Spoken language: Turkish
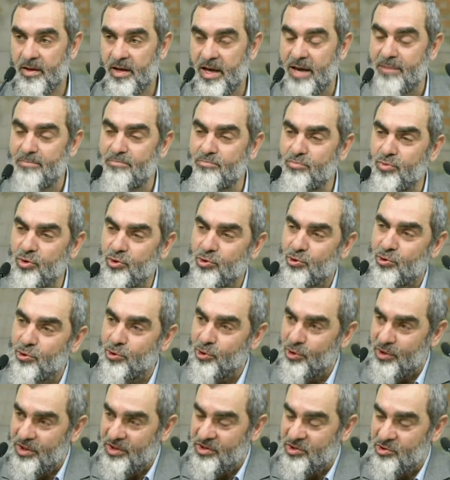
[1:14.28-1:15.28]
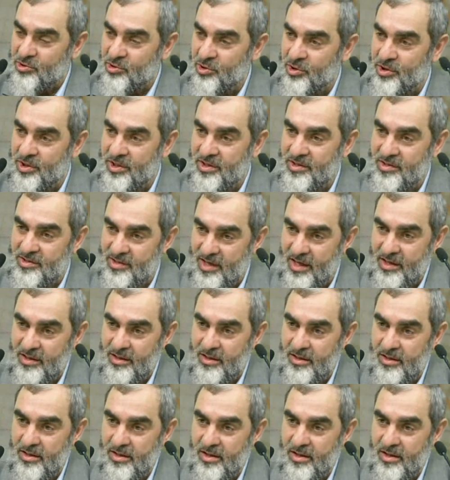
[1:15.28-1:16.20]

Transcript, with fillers: Hem mutluluk istiyor insan